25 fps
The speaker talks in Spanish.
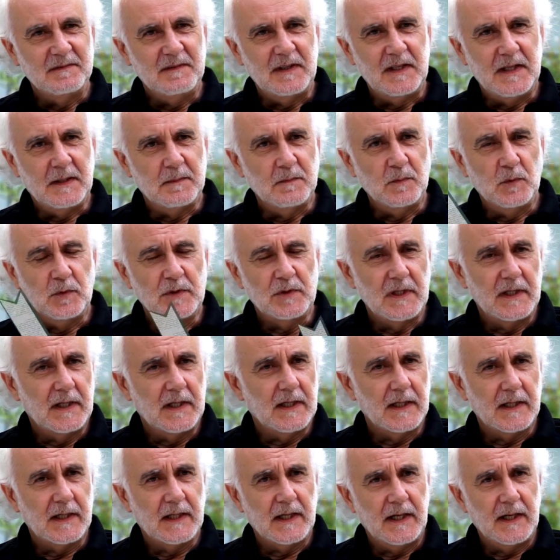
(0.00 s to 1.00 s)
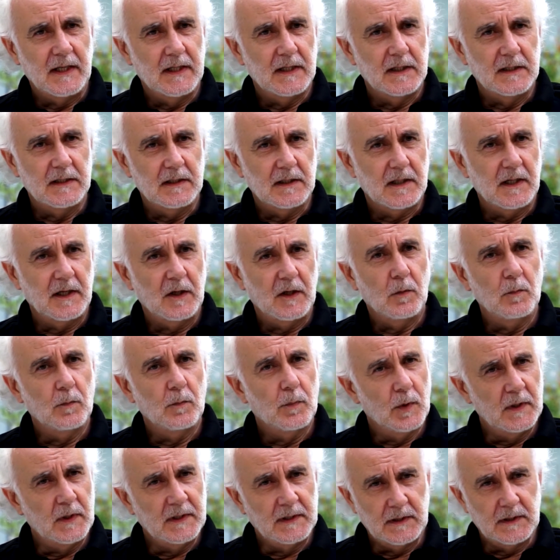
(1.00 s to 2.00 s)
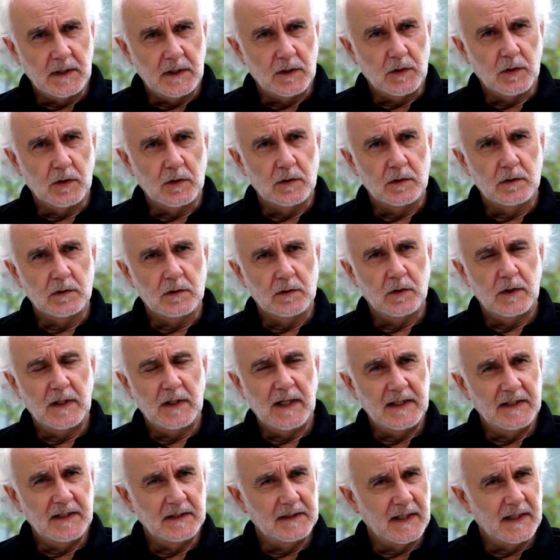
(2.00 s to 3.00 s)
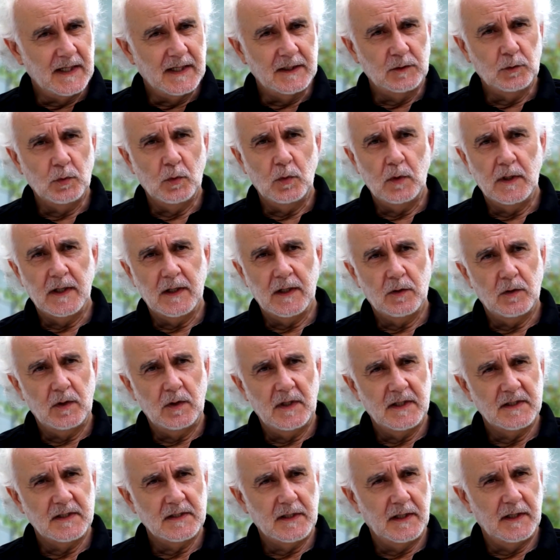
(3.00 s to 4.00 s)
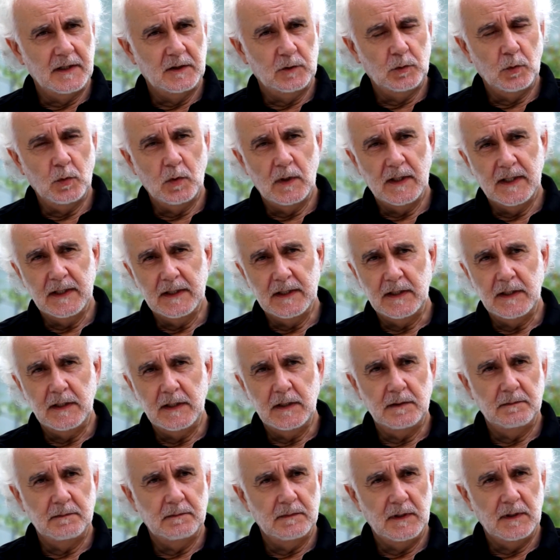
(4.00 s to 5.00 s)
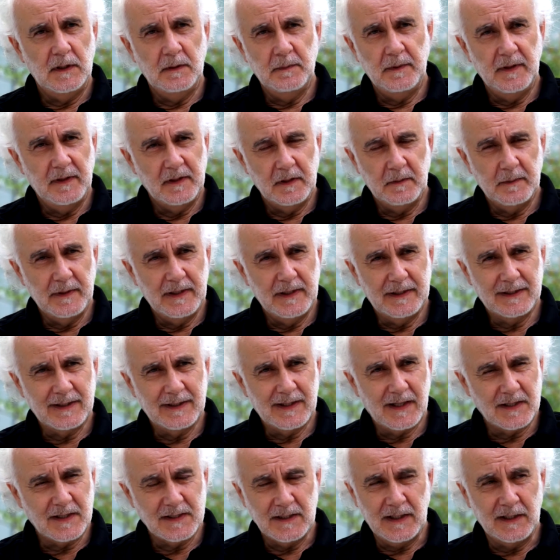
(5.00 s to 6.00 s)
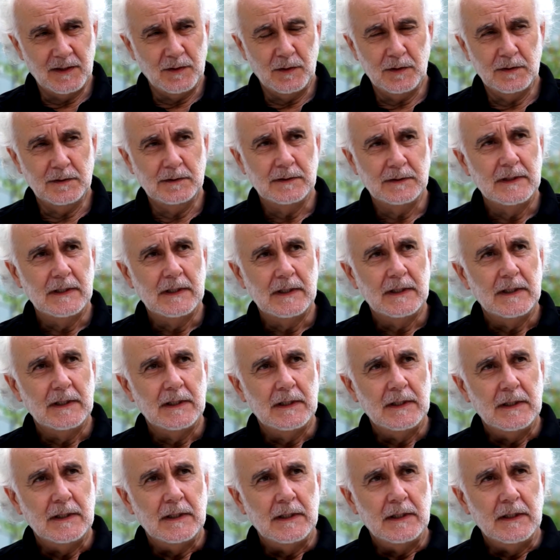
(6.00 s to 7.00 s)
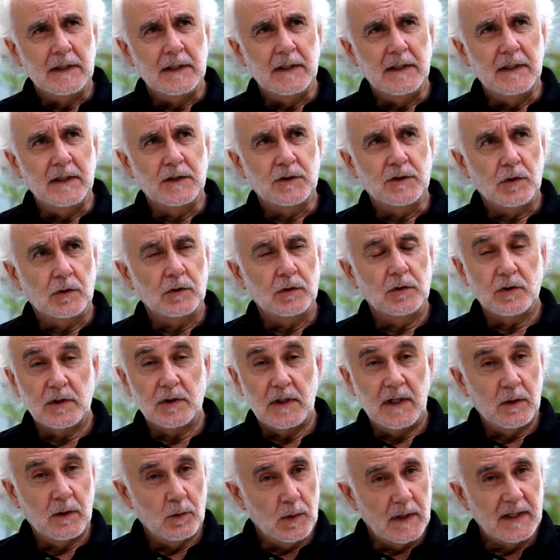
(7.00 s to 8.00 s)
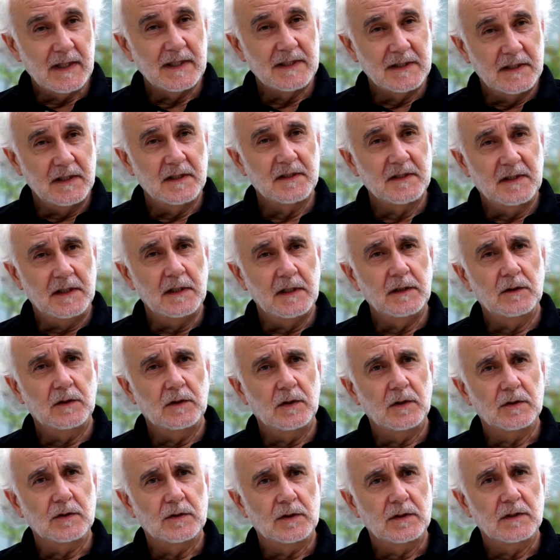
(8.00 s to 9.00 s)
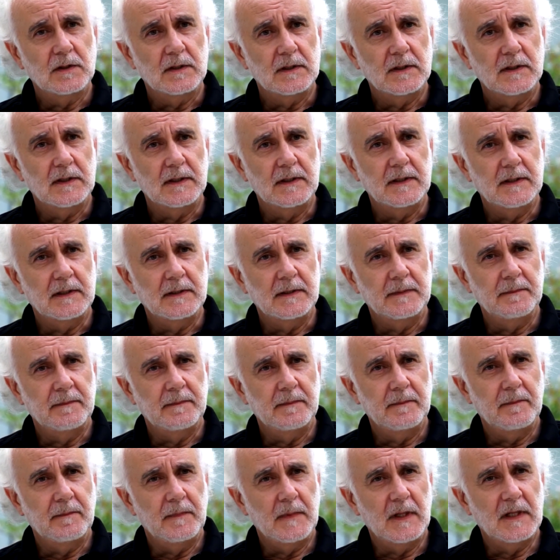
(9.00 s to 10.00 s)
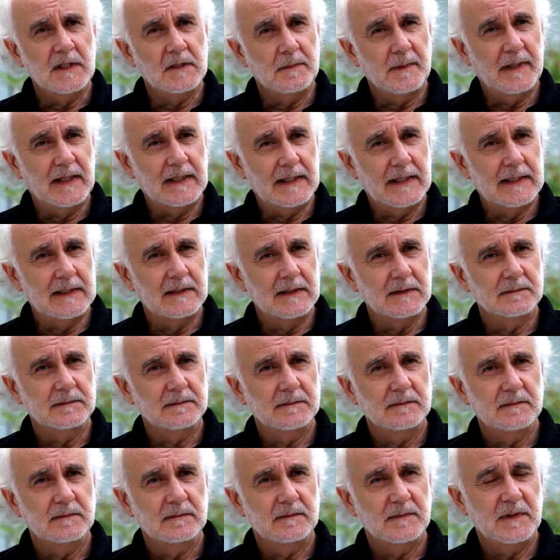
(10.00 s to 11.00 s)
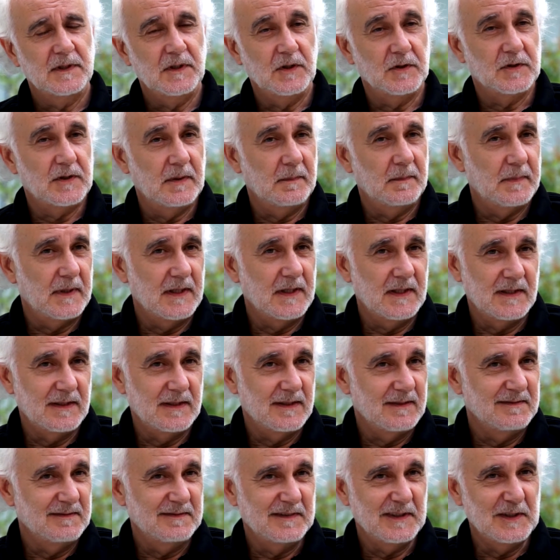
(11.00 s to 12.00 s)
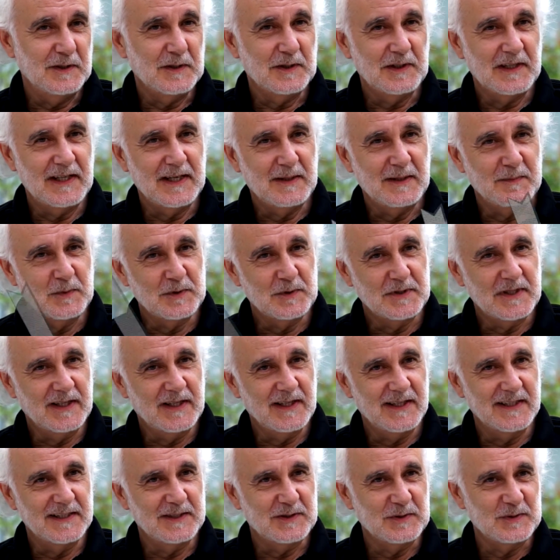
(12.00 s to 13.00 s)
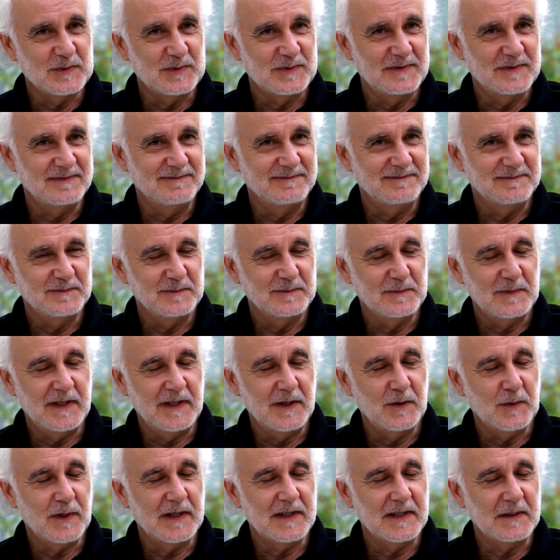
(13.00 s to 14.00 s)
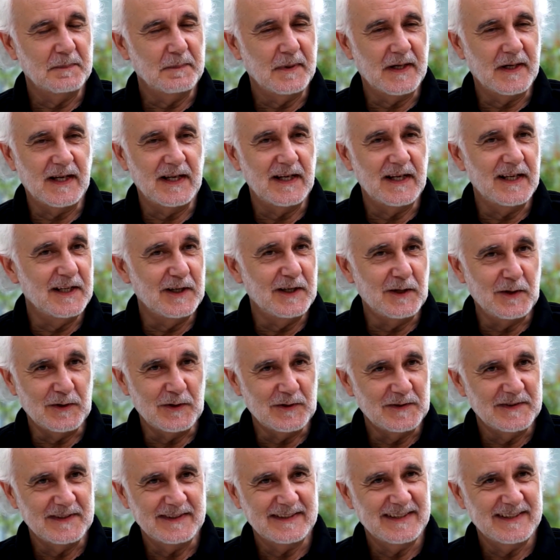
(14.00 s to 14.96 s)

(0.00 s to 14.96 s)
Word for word: la música crea, crea un puente con, la literatura, con la escritura y, viceversa, ¿no? Eh, son dos lenguajes distintos, eh, es verdad, pues yo siempre digo que la música es un lenguaje paralelo